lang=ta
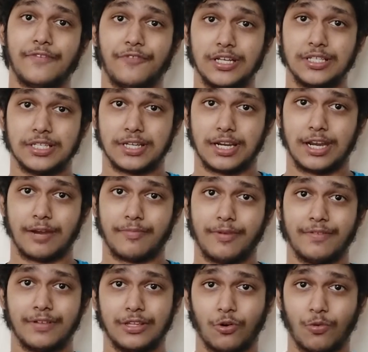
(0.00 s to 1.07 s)
ஃபீச்சர்ஸ்
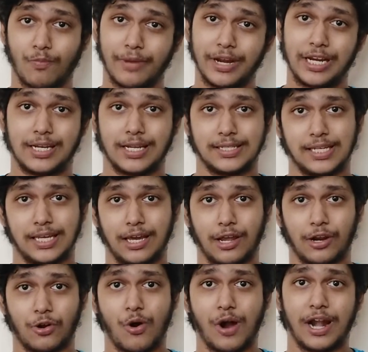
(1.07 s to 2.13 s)
எல்லாருமே வந்து ரொம்ப இன்ட்ரெஸ்டிங்காக
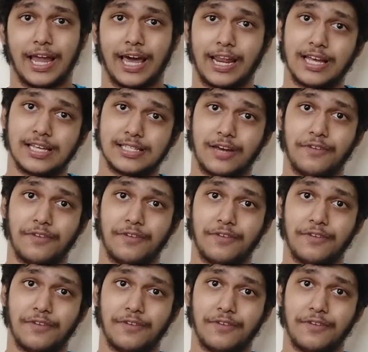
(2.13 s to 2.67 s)
இருக்கும் இருக்கும் அண்ட் நிறைய